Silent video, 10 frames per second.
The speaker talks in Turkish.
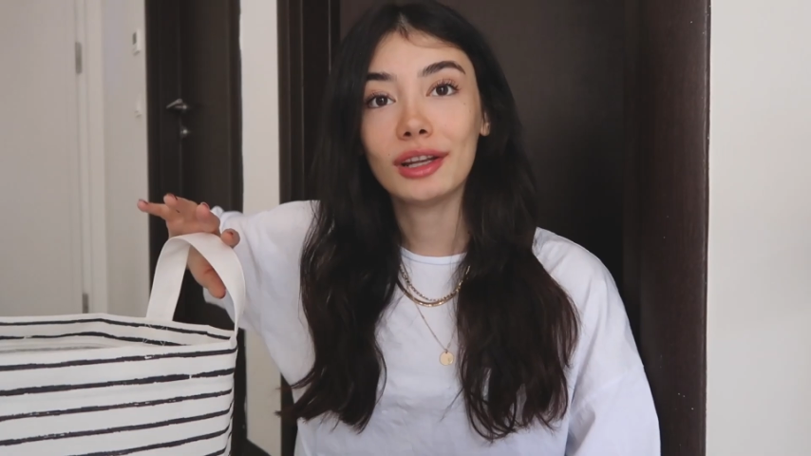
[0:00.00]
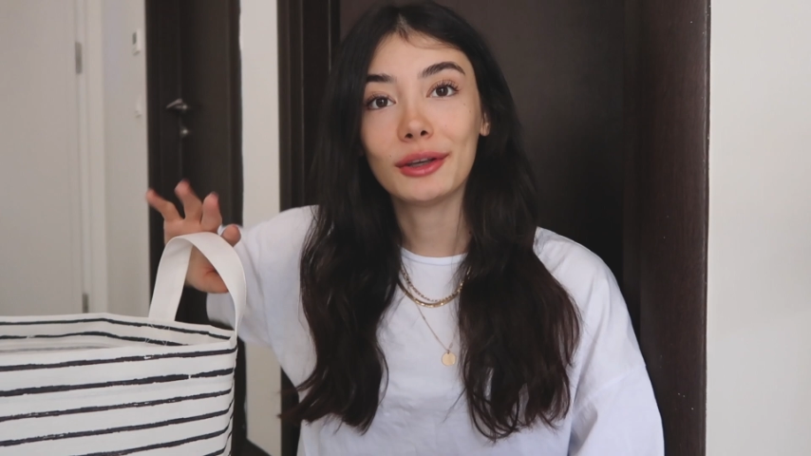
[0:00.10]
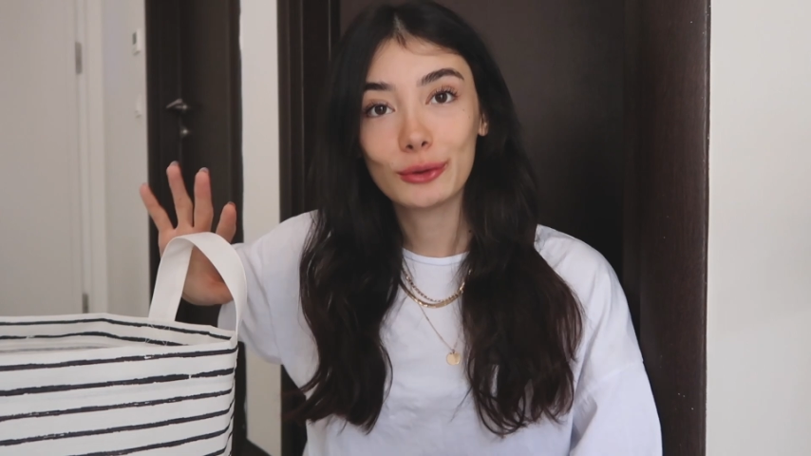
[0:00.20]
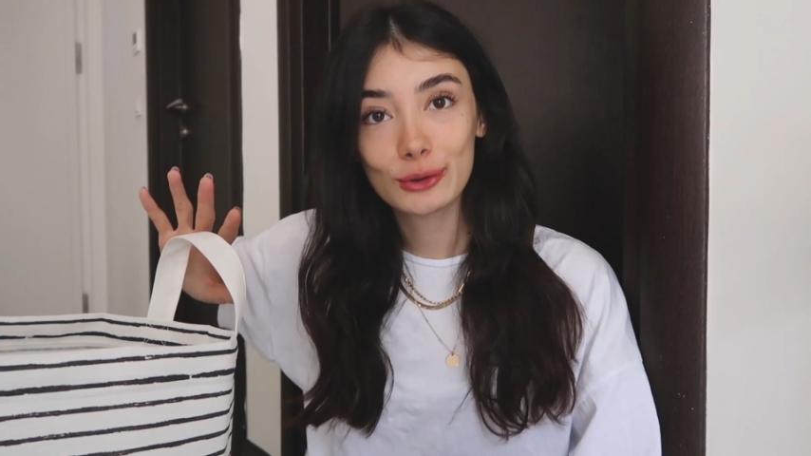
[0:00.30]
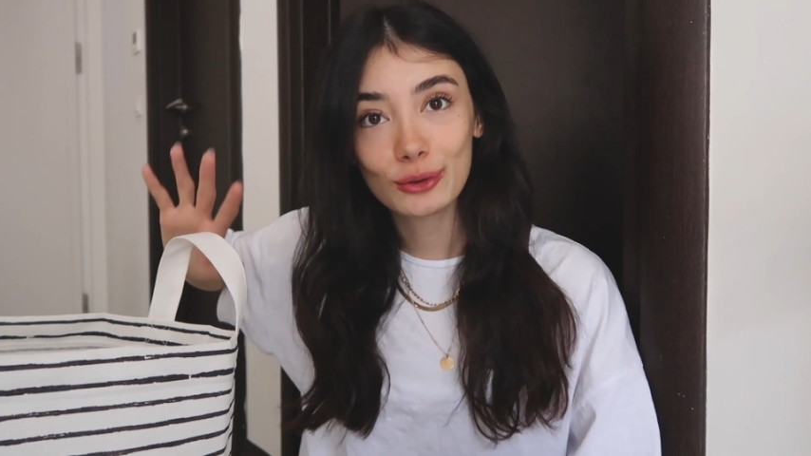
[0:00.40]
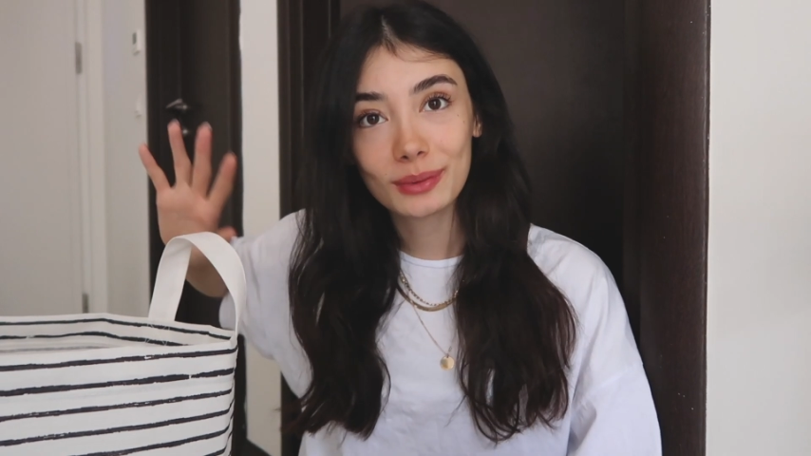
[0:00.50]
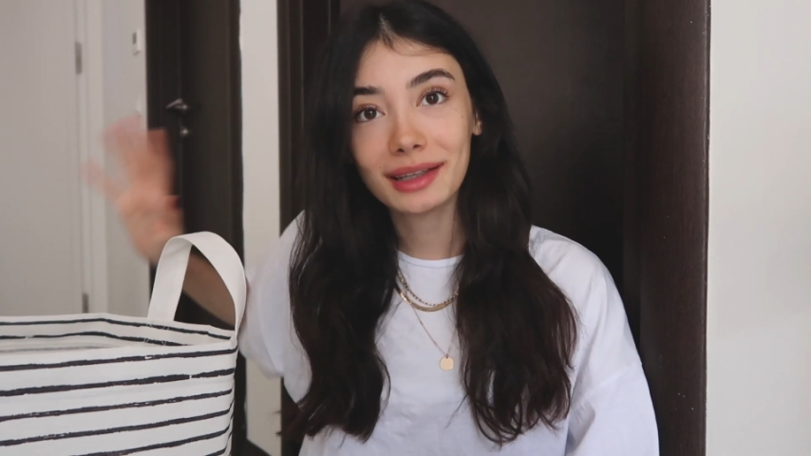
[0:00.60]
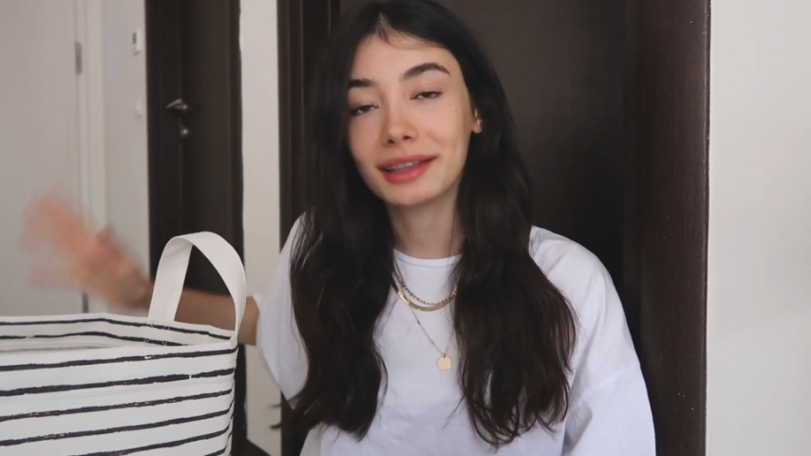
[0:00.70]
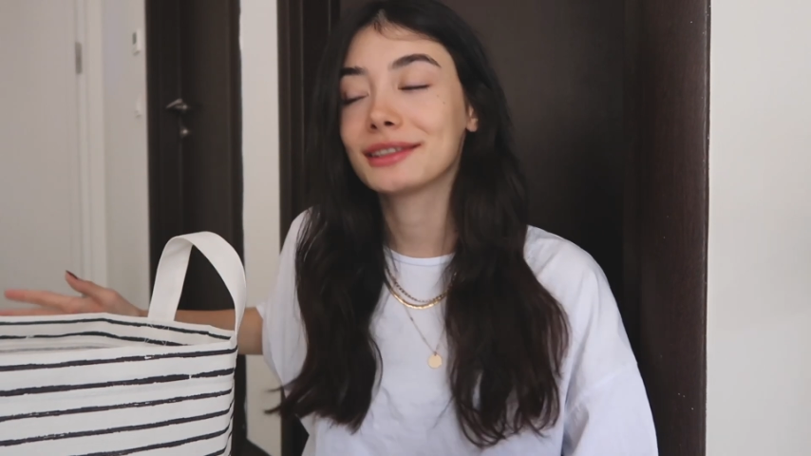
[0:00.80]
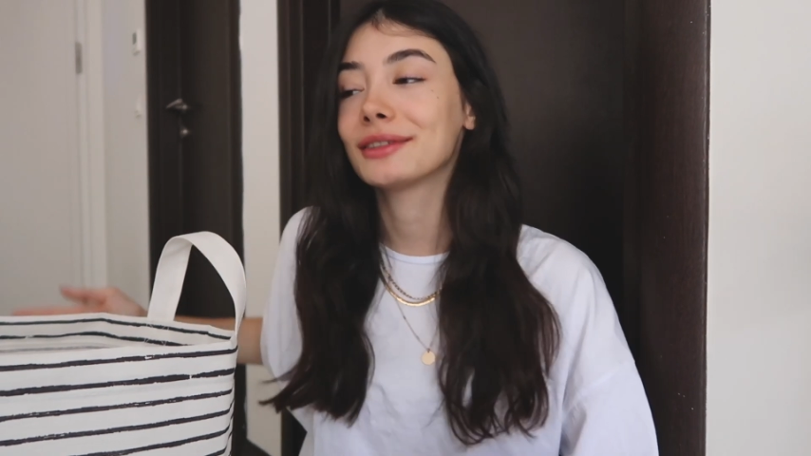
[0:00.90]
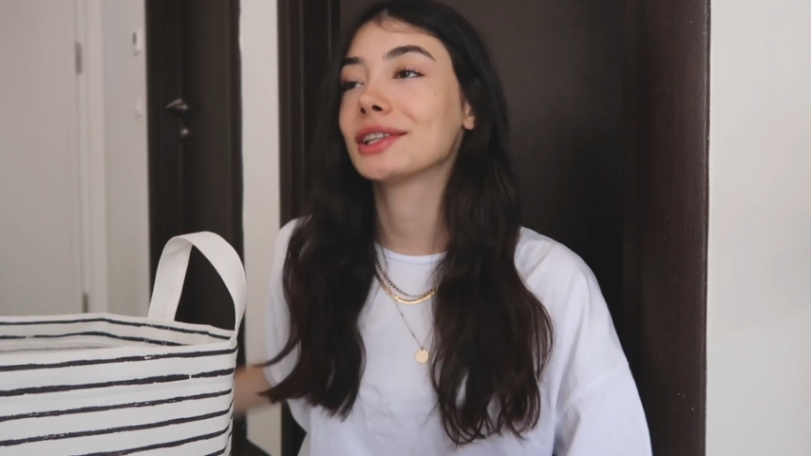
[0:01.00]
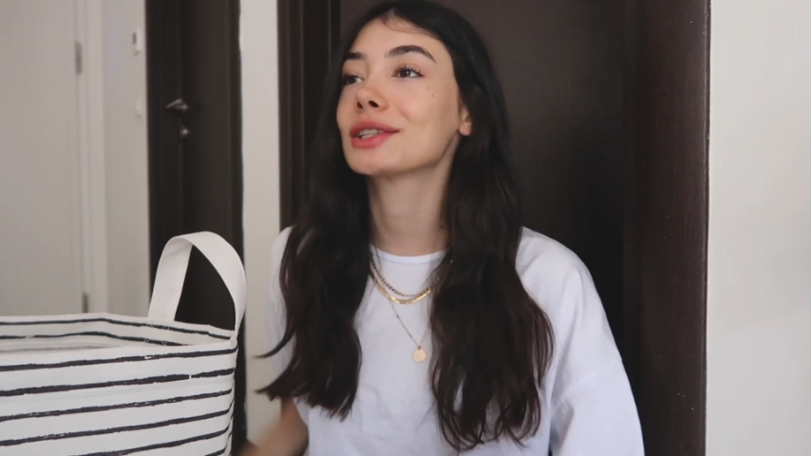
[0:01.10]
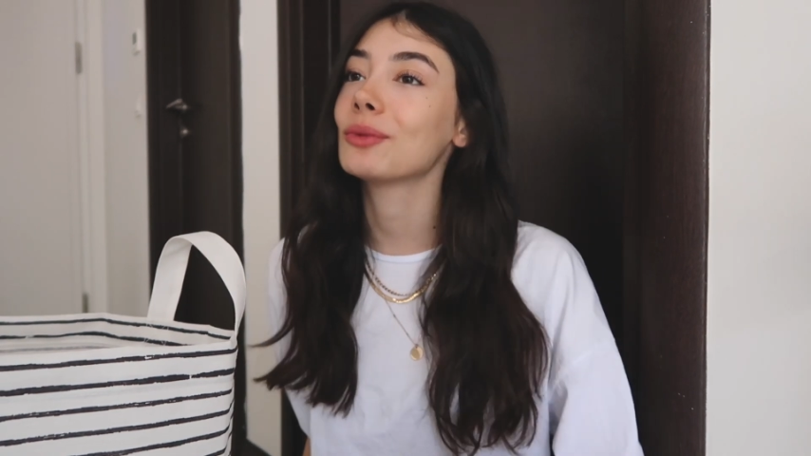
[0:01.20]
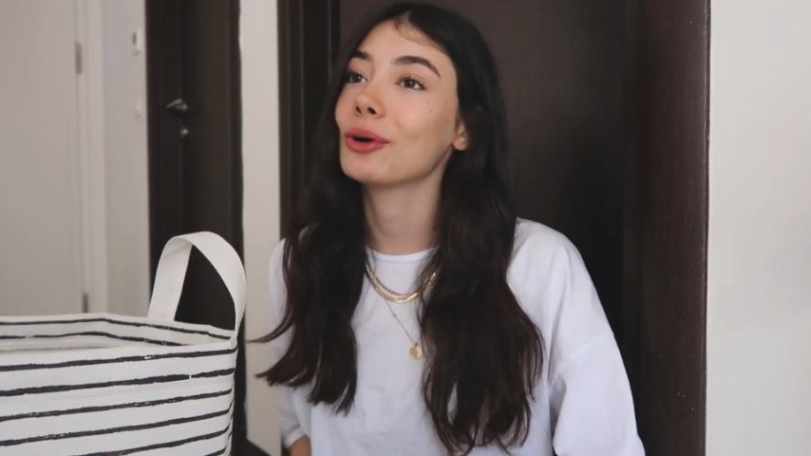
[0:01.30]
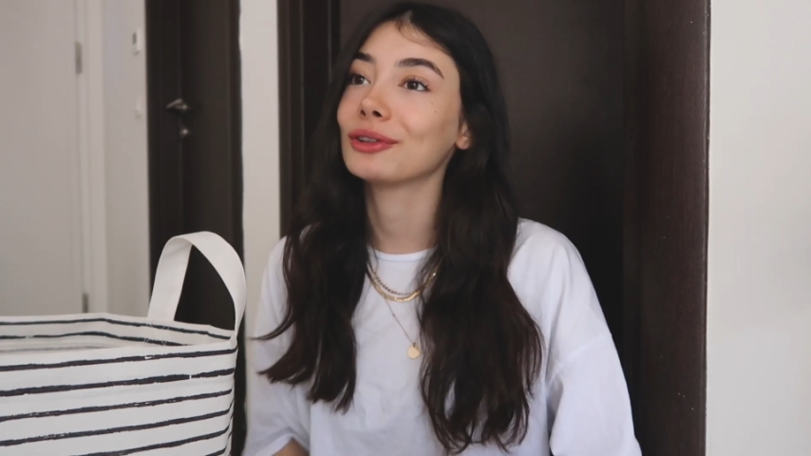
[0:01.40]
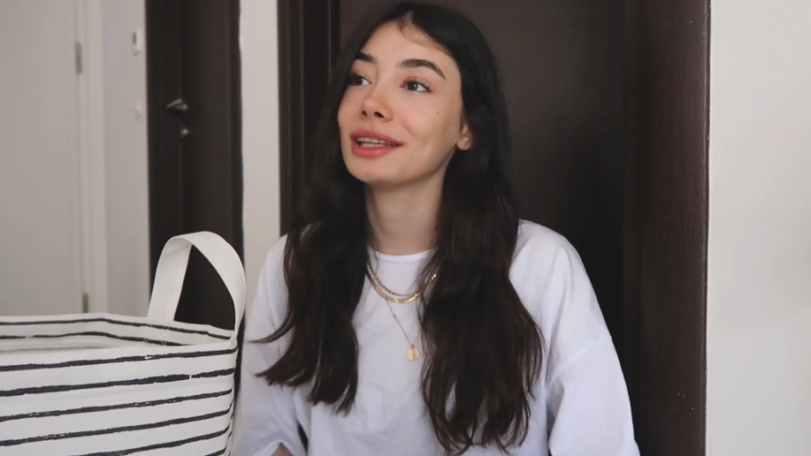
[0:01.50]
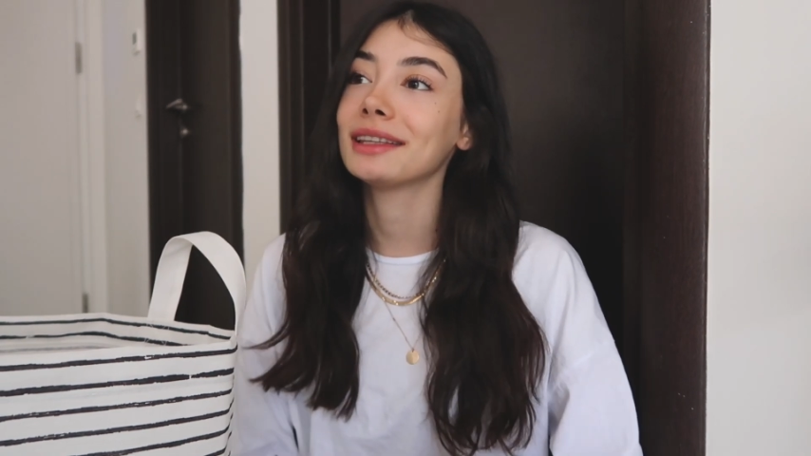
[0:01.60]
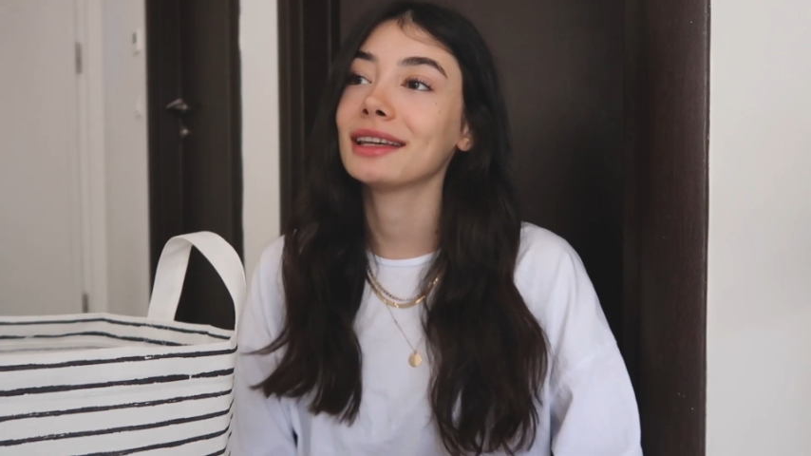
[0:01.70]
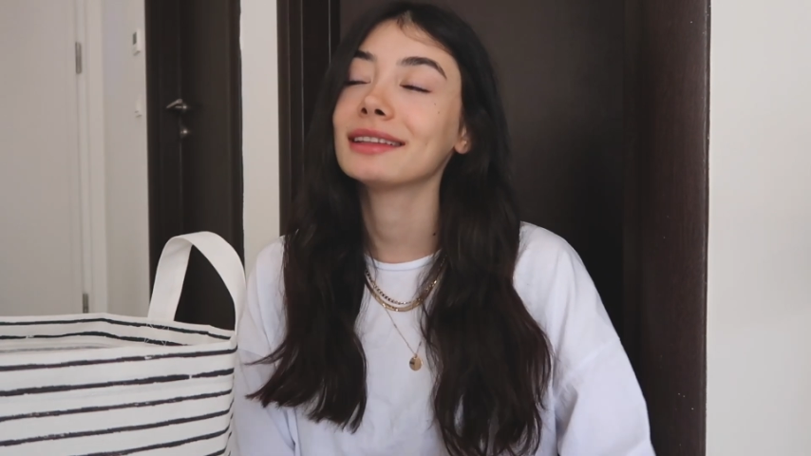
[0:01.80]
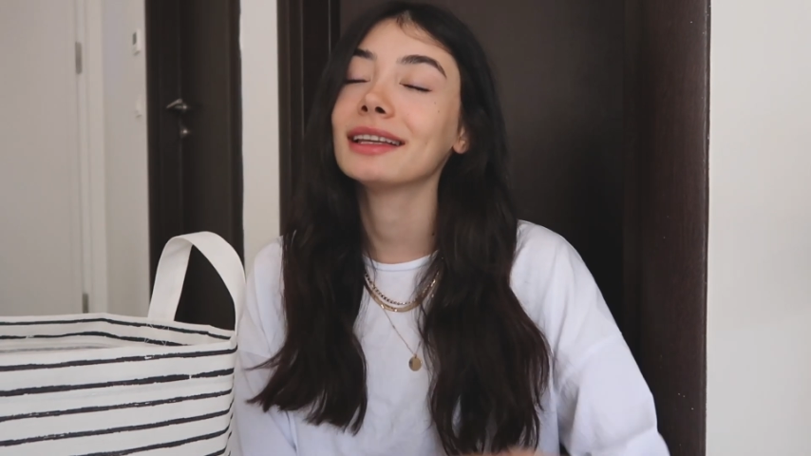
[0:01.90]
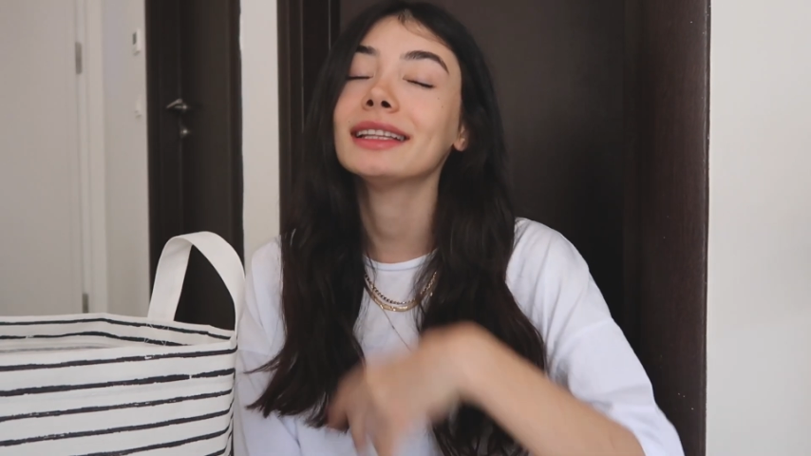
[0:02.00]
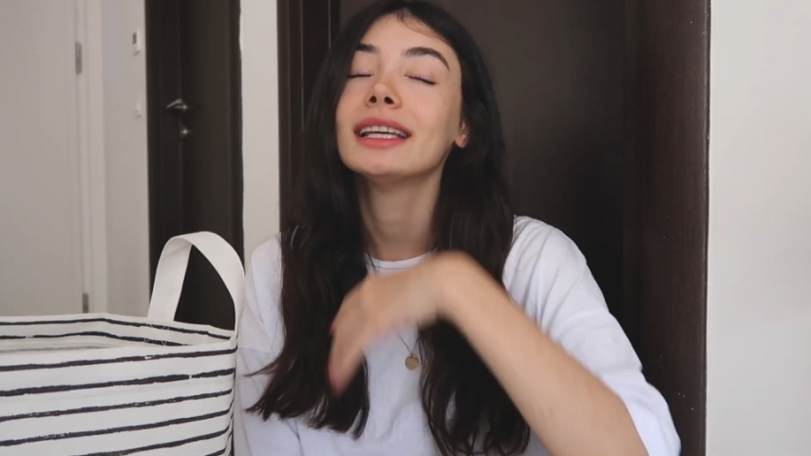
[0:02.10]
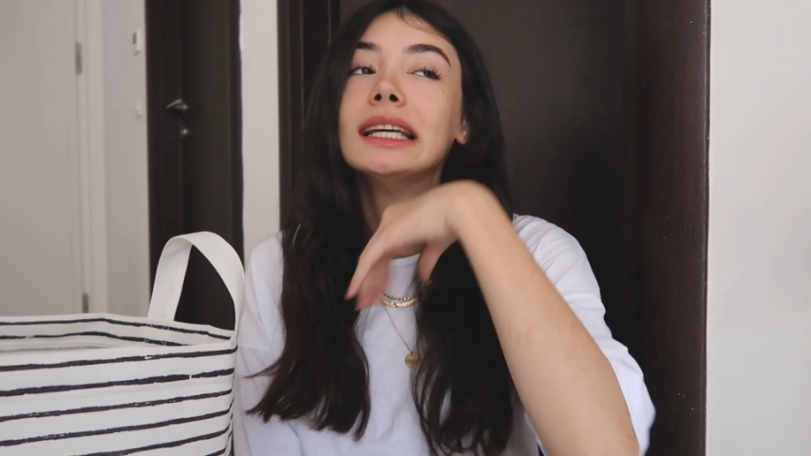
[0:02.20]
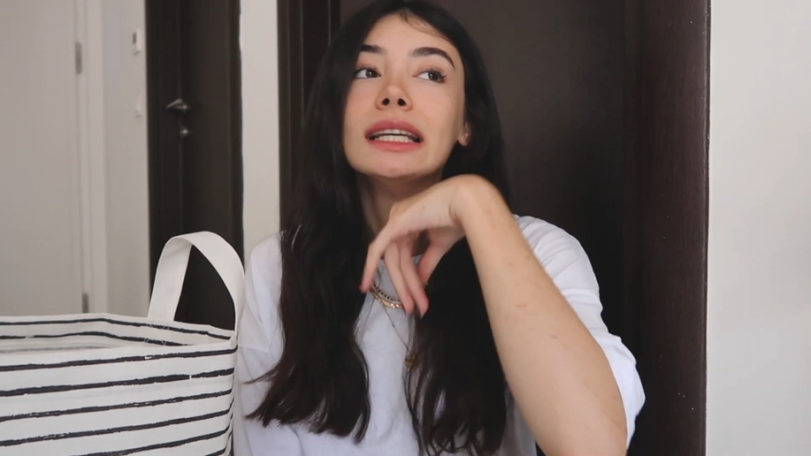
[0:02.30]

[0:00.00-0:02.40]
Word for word: Böyle küçük bir alışverişim oldu Ikea'dan.